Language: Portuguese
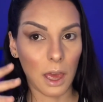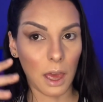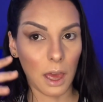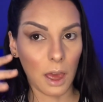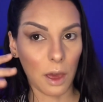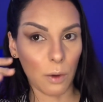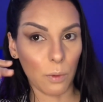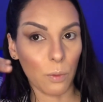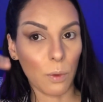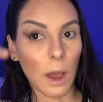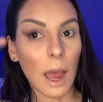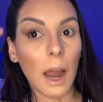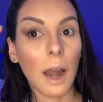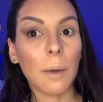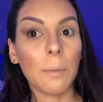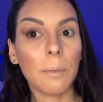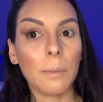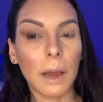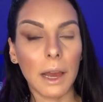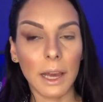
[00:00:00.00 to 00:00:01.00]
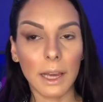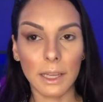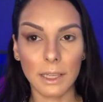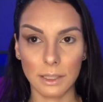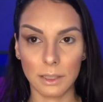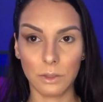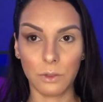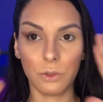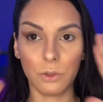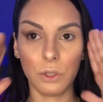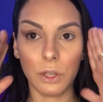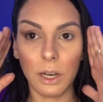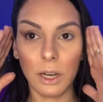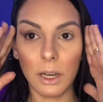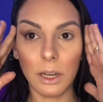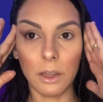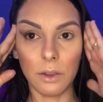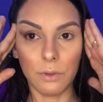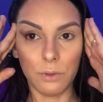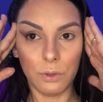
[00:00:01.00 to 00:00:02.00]
é um ar mais de
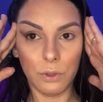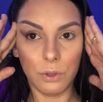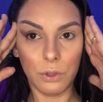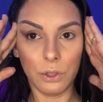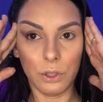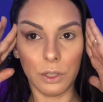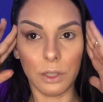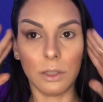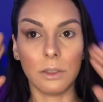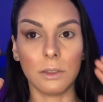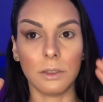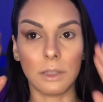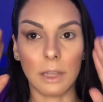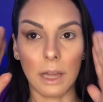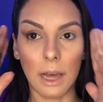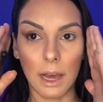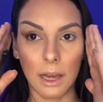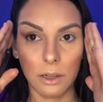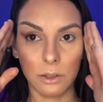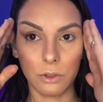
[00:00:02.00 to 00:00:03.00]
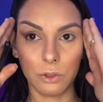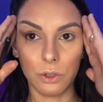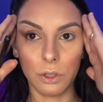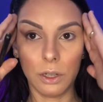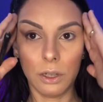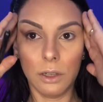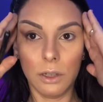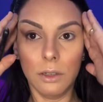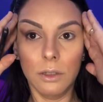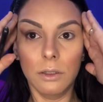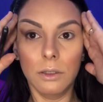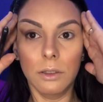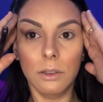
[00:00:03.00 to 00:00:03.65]
lifting, tá? De